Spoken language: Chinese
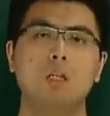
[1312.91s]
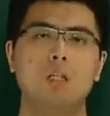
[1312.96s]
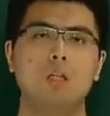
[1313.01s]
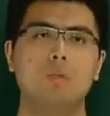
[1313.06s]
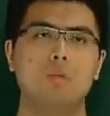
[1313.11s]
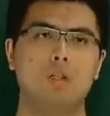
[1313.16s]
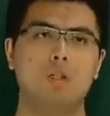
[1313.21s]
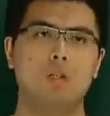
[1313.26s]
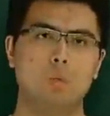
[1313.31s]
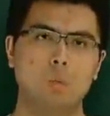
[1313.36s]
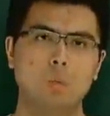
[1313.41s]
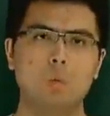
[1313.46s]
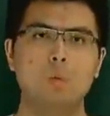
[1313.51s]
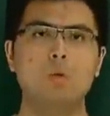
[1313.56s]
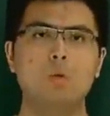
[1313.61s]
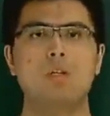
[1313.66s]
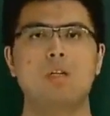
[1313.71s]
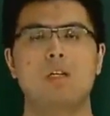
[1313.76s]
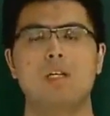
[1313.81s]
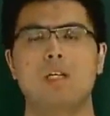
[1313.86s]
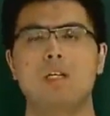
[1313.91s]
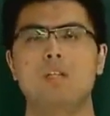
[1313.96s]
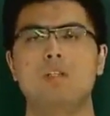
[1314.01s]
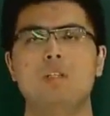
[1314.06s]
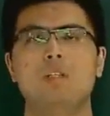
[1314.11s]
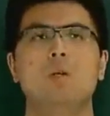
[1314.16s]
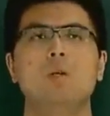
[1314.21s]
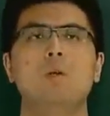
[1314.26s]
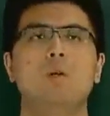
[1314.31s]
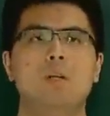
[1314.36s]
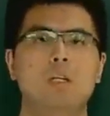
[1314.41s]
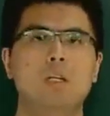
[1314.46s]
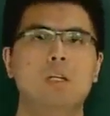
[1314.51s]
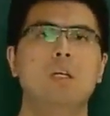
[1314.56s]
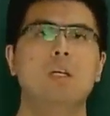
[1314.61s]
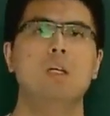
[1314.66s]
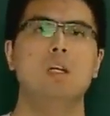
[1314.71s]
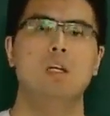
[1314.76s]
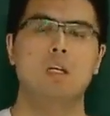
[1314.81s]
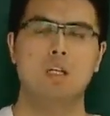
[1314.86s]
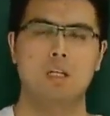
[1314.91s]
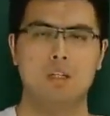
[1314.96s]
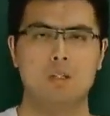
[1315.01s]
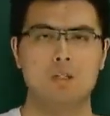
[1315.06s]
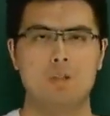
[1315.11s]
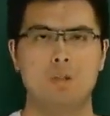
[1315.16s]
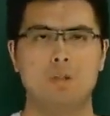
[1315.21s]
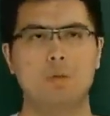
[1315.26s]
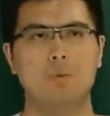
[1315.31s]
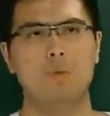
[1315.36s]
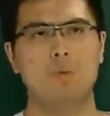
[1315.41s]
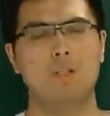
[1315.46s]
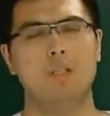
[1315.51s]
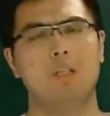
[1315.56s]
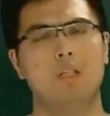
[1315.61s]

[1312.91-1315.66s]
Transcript: 那么你无论是连接 OA、连接 OB